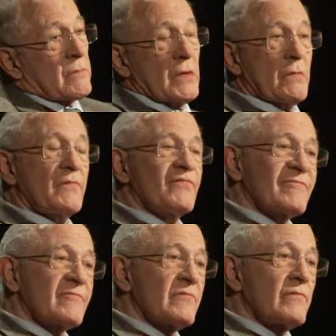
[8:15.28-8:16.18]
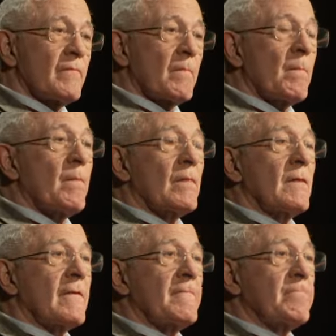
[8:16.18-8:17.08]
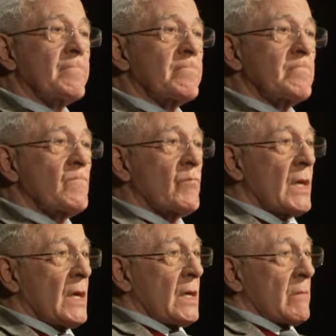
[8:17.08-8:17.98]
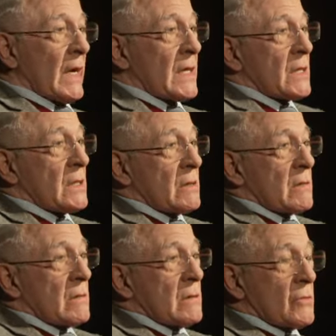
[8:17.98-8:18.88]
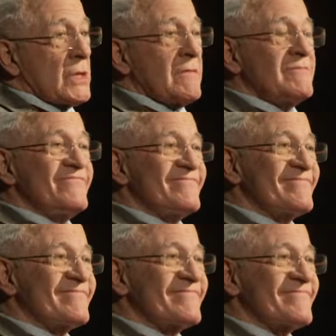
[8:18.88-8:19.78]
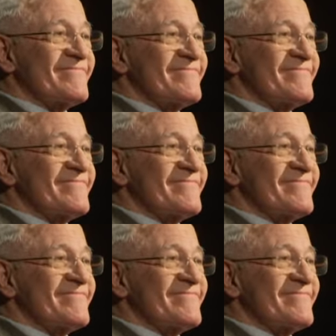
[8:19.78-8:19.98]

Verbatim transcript: On y est arrivé euh, précédemment. Par exemple, vous, citez bah, un texte que j'ai trouvé